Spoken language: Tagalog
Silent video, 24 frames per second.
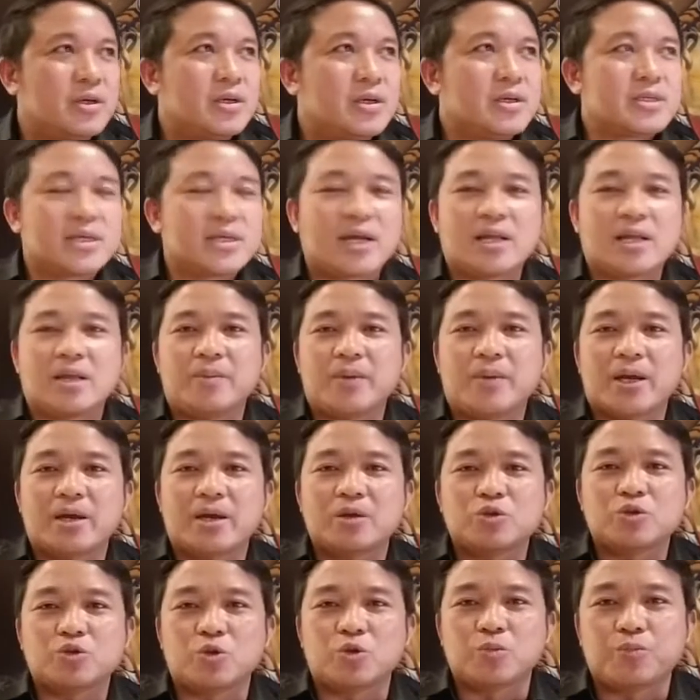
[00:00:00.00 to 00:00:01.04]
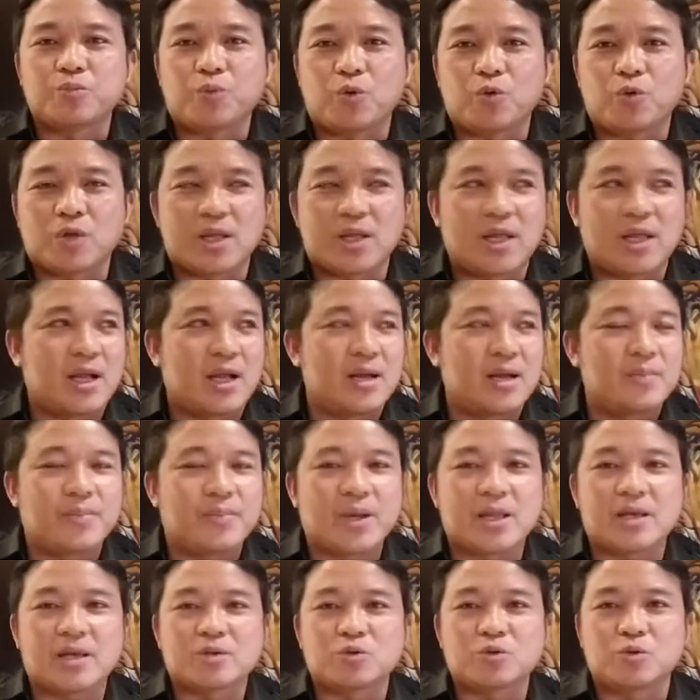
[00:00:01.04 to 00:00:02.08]
Sana maging sugpo ko na lang
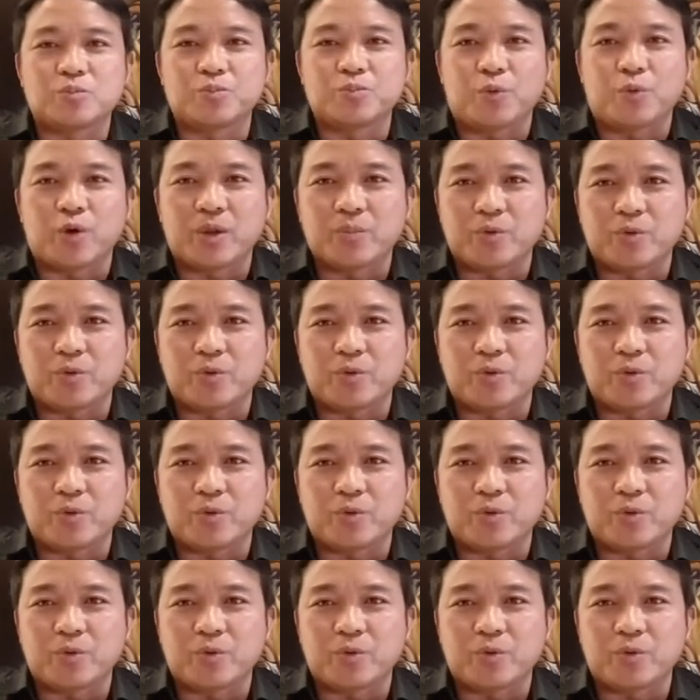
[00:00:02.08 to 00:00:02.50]
para sugpuin